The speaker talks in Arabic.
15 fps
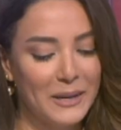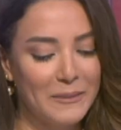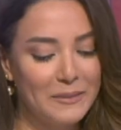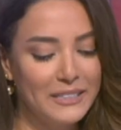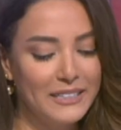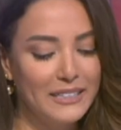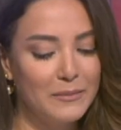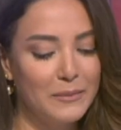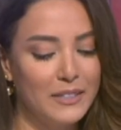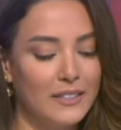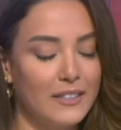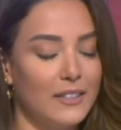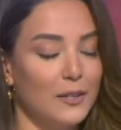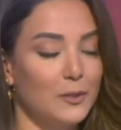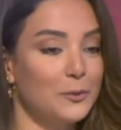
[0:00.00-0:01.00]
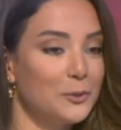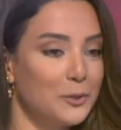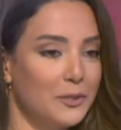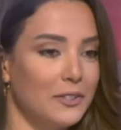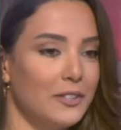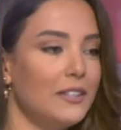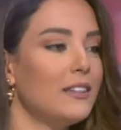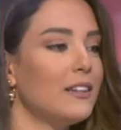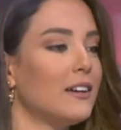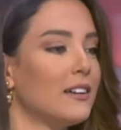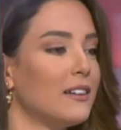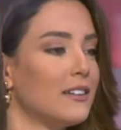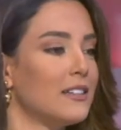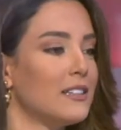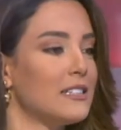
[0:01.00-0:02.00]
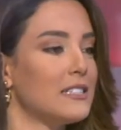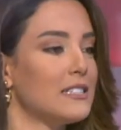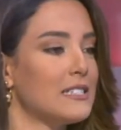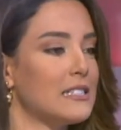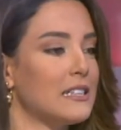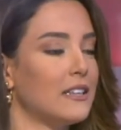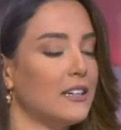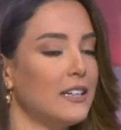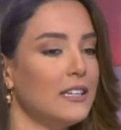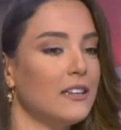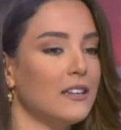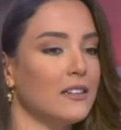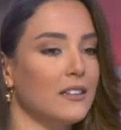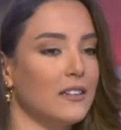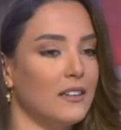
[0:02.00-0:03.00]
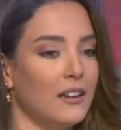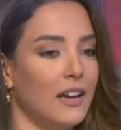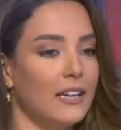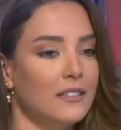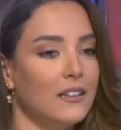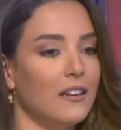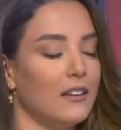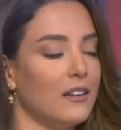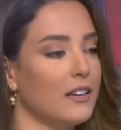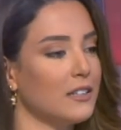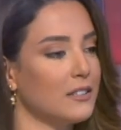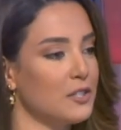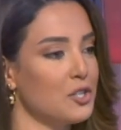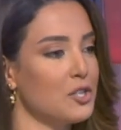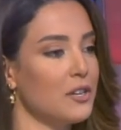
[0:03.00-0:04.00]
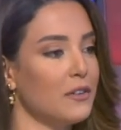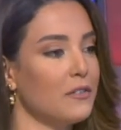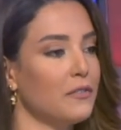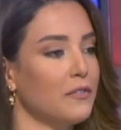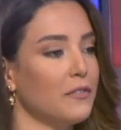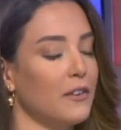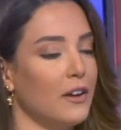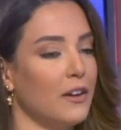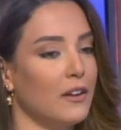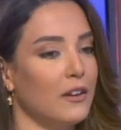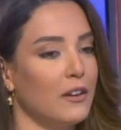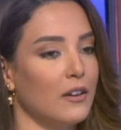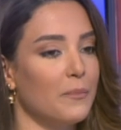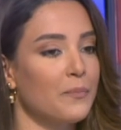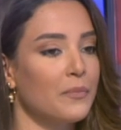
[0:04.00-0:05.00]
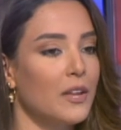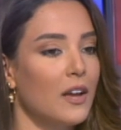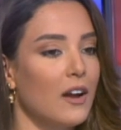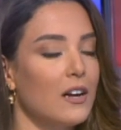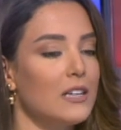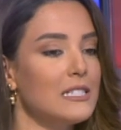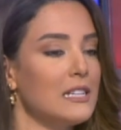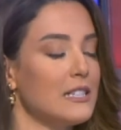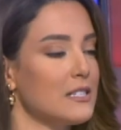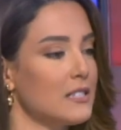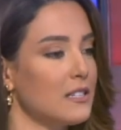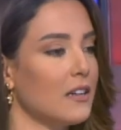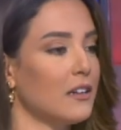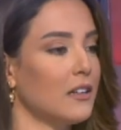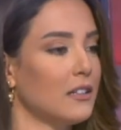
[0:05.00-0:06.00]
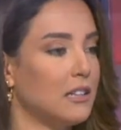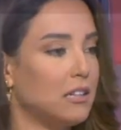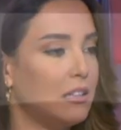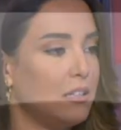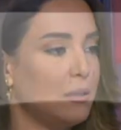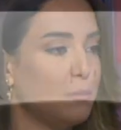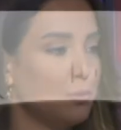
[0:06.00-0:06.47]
خبريه من جوجل هي هيدا الاكتشاف خاص للسيارات اللي